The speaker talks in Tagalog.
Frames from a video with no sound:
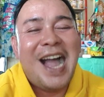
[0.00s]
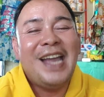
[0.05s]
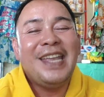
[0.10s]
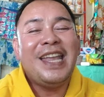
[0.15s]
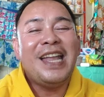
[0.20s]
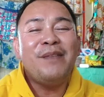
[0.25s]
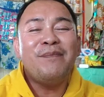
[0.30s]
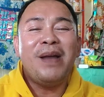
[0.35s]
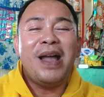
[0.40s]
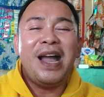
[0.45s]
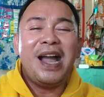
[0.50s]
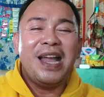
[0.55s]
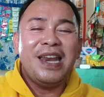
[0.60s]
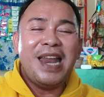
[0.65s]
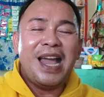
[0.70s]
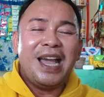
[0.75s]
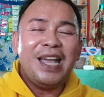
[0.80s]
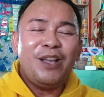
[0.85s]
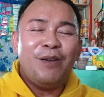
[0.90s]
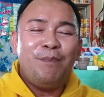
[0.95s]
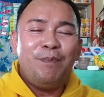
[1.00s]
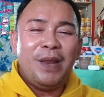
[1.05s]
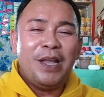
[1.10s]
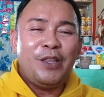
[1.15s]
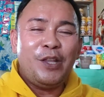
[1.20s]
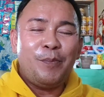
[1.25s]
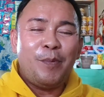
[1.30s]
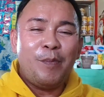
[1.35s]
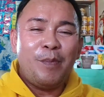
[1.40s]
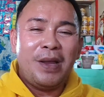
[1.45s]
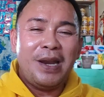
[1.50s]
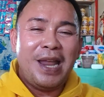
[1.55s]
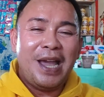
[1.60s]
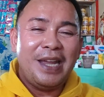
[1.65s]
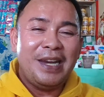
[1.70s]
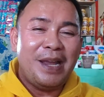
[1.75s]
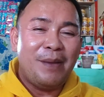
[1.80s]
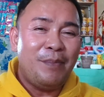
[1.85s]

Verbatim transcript: Ayan mga kalaki kompleto po mga lucky